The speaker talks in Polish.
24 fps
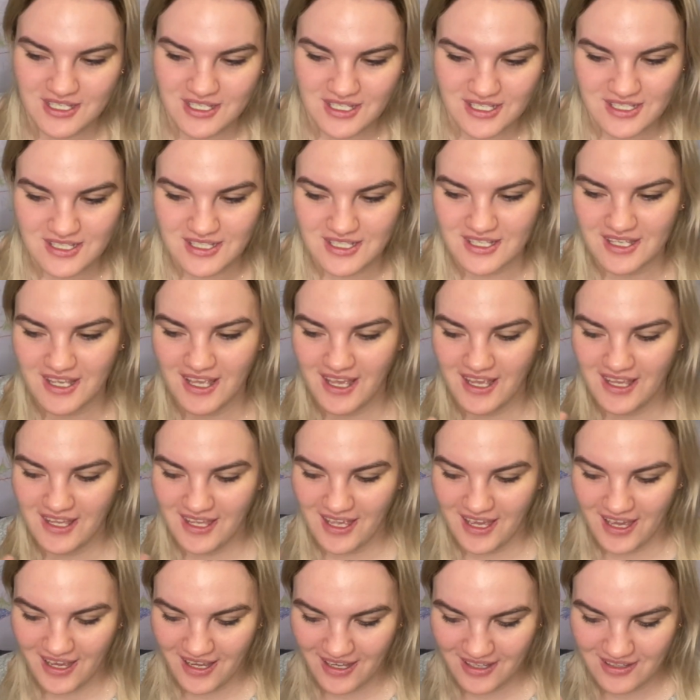
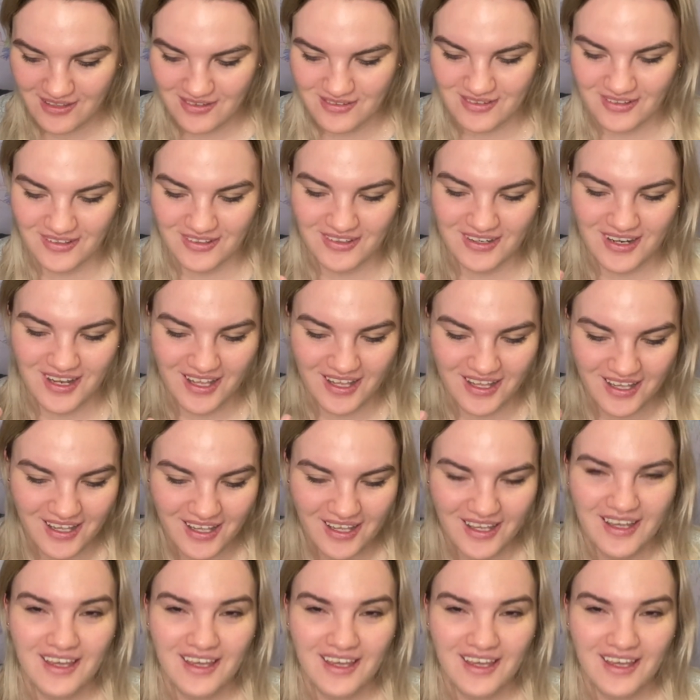istnienia i w ogóle.